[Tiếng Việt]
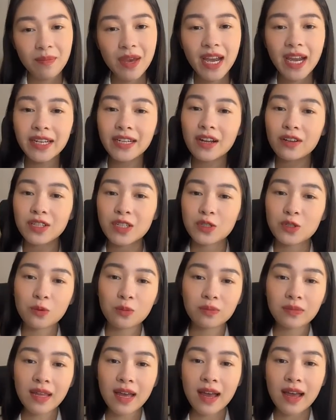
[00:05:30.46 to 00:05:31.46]
Bên cạnh đó thì
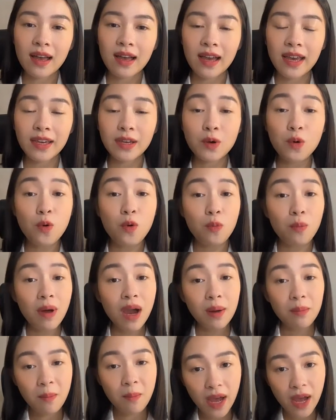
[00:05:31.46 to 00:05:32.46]
chúng ta hãy ngủ
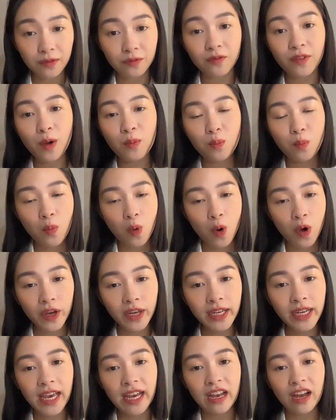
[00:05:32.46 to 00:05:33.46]
mắc màn phòng
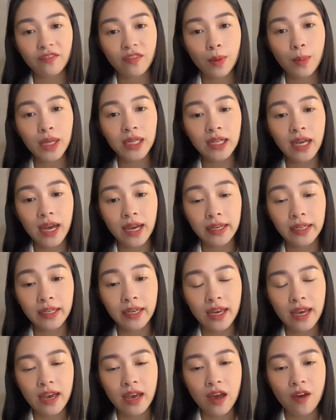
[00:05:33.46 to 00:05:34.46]
muỗi kể cả vào ban
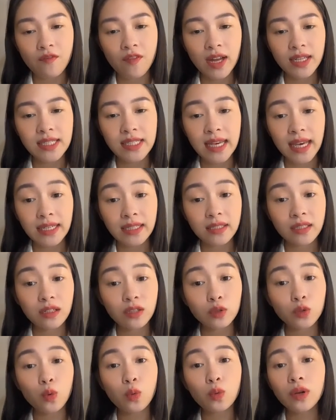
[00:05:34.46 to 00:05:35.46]
ngày và tránh
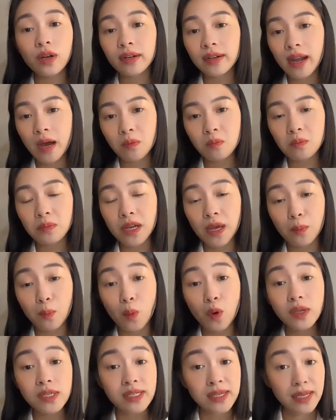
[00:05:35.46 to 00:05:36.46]
những tủ nước đọng để
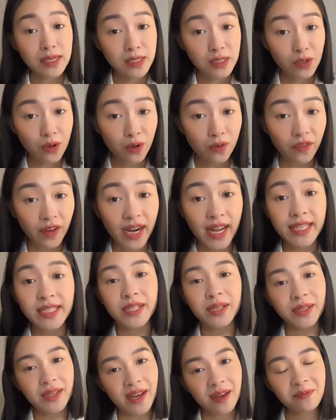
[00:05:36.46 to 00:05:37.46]
muỗi sinh sôi và đẻ
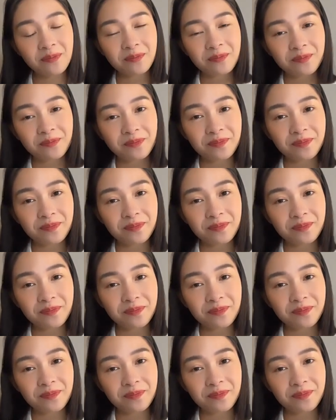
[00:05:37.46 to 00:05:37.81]
trứng nhé.